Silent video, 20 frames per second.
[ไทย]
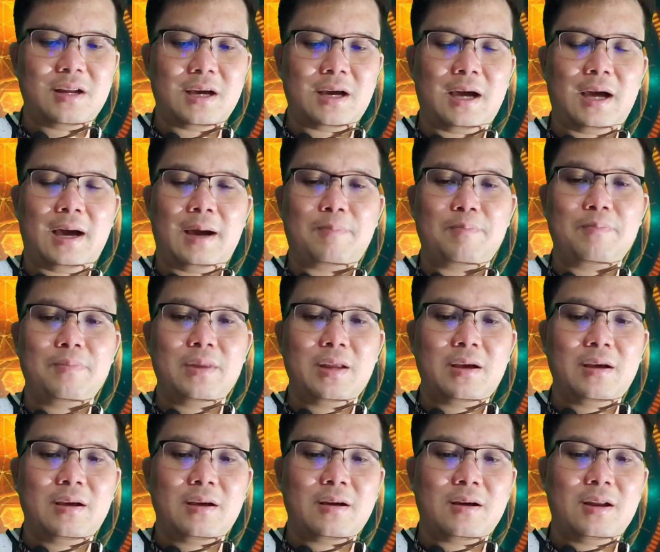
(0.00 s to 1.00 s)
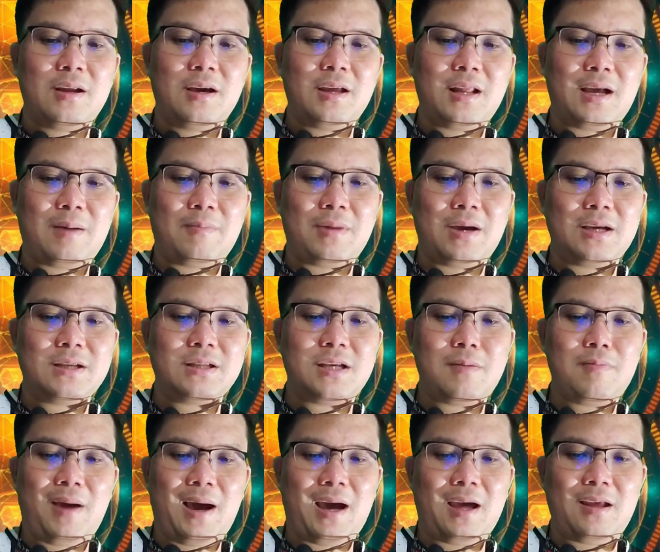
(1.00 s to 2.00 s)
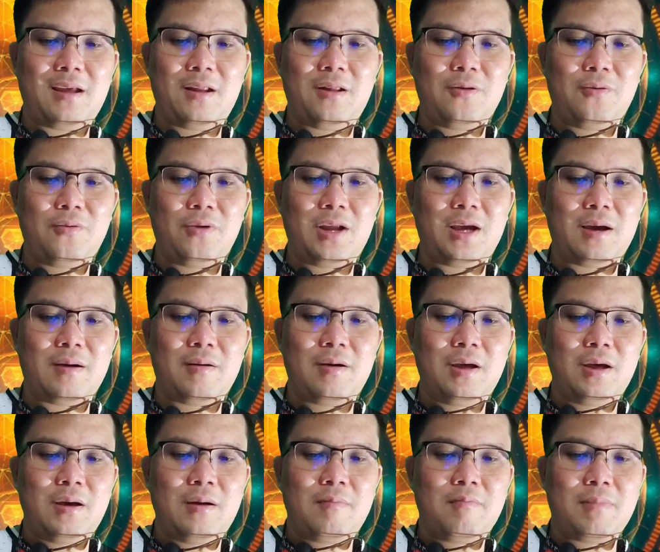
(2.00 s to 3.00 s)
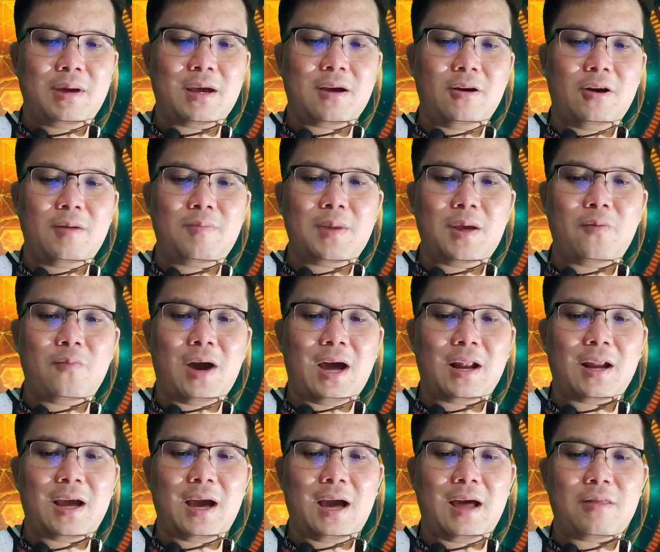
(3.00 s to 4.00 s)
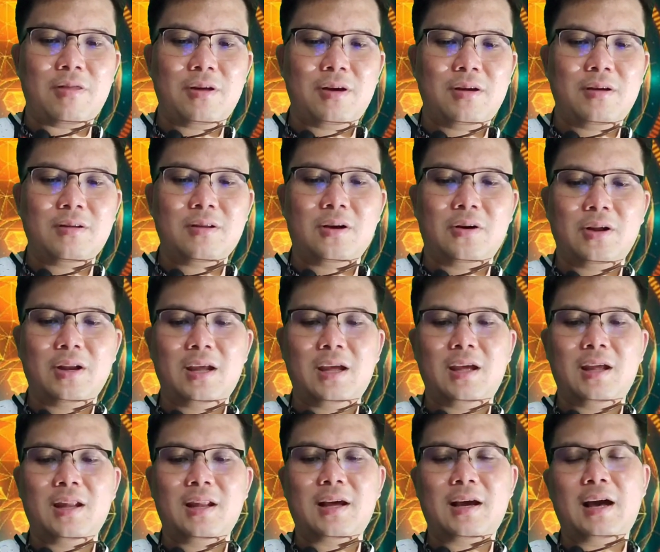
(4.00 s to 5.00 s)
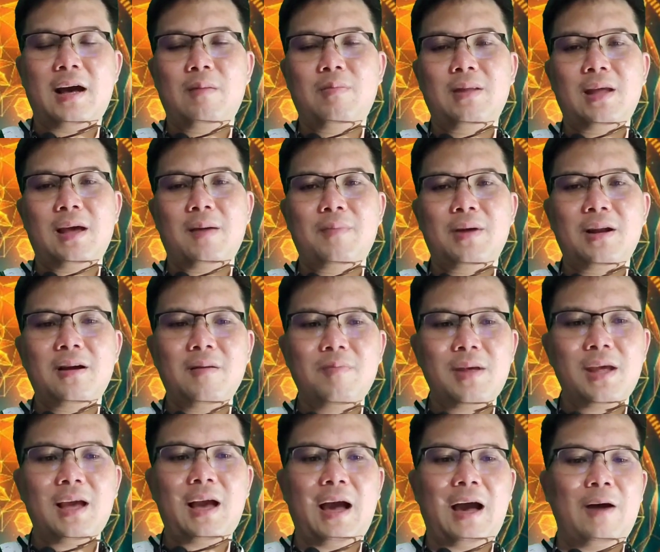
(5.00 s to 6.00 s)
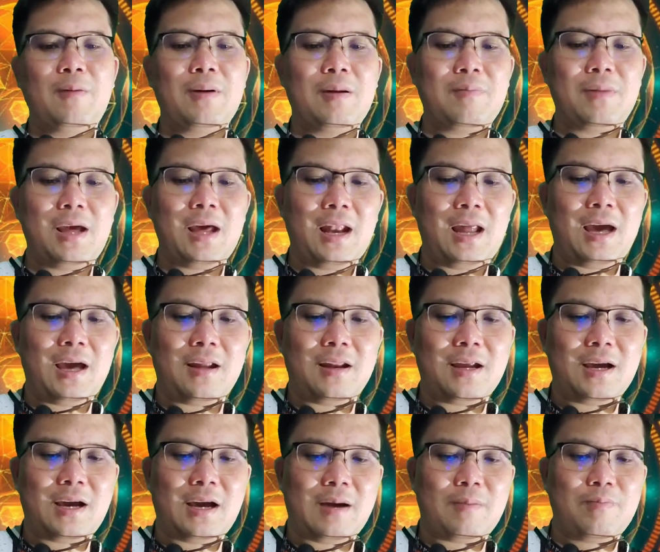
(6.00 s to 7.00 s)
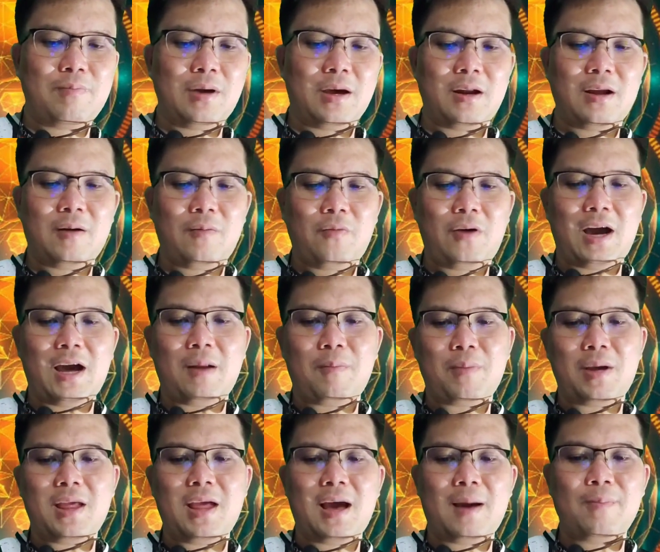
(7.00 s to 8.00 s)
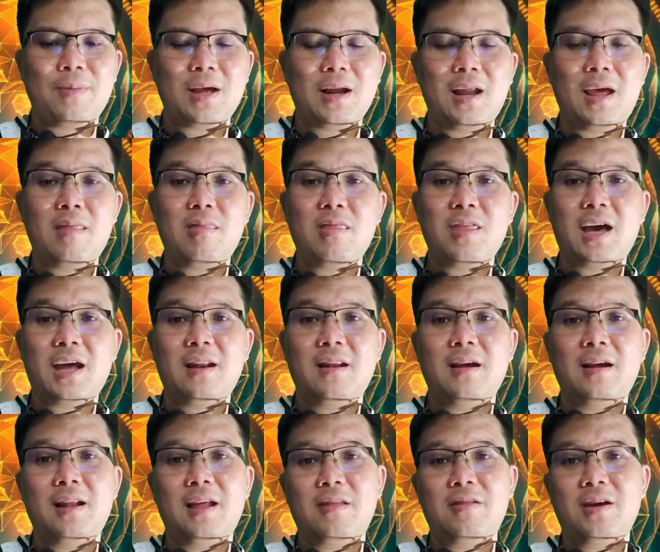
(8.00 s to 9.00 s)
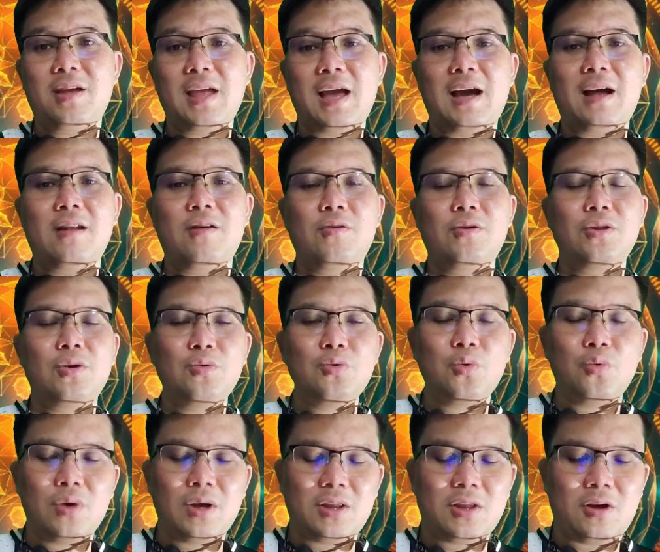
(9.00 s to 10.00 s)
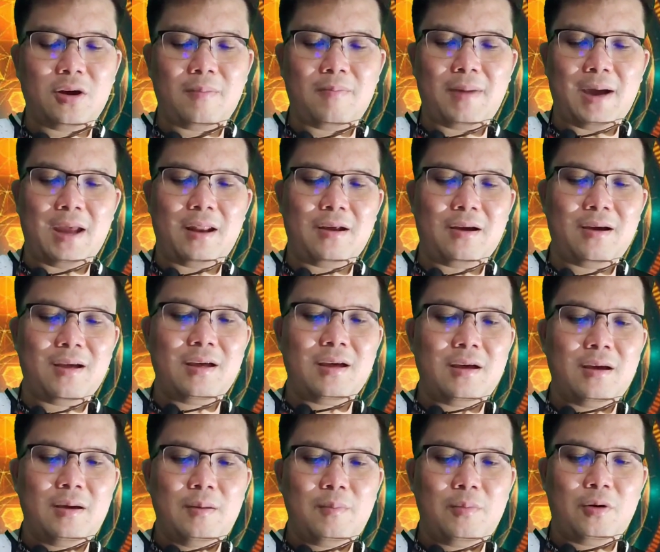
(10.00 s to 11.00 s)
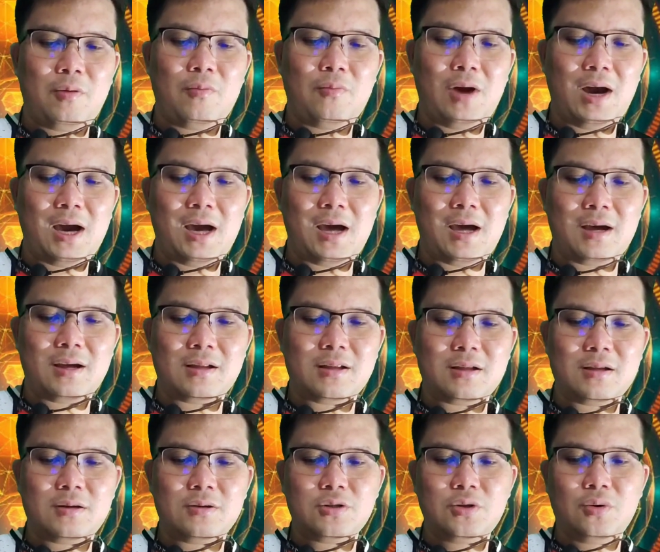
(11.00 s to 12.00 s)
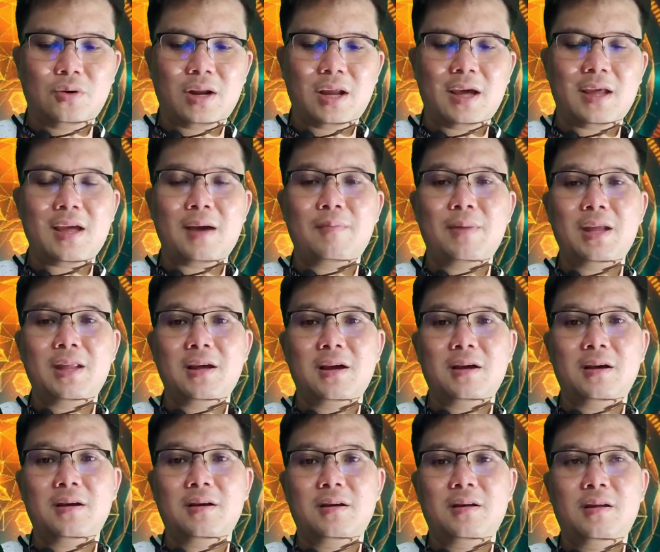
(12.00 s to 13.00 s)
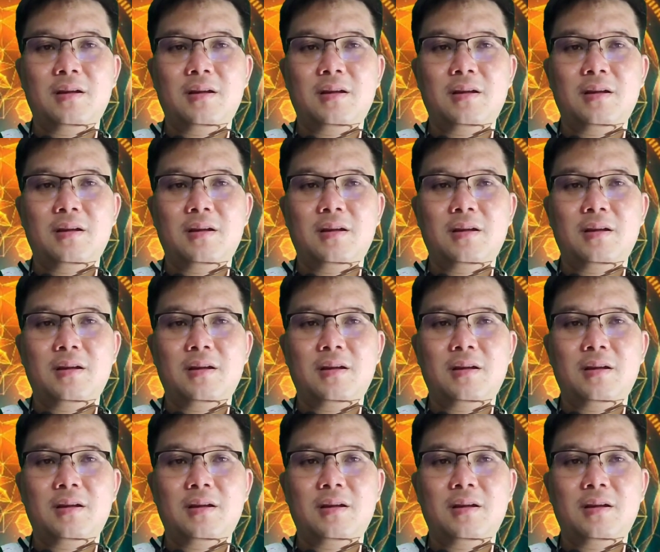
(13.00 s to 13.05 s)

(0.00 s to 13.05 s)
นะครับก็เลยทำให้ชิบะอินุเนี่ย ไม่ค่อยมีวานกล้าซื้อตอนนี้นะครับ แต่มันก็มีข่าวแบบนี้แหละนะครับ เหมือนกับวานพยายามจะเล่นสั้นหรืออะไรสักอย่างเราก็ต้องดูกันต่อไปนะผมว่าช่วงนี้ยังไม่ถึง